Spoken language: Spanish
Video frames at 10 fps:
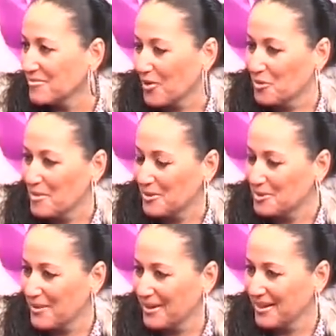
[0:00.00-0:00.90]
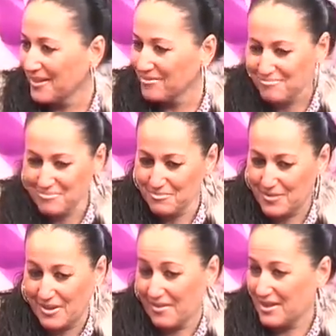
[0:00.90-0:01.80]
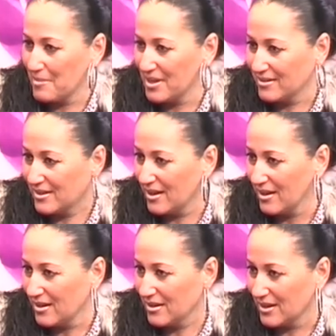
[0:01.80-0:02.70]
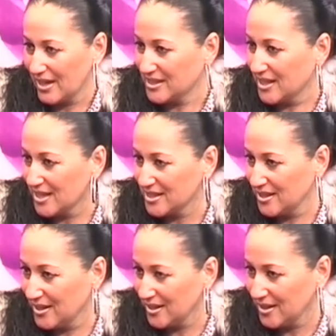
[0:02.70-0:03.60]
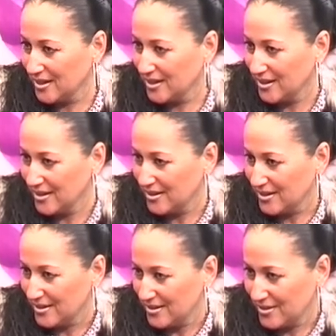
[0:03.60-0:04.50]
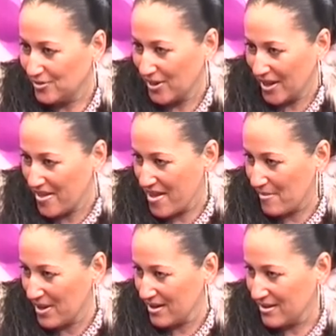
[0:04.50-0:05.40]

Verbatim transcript: cuando me vieron bailar, verdaderamente casi casi lo engañaba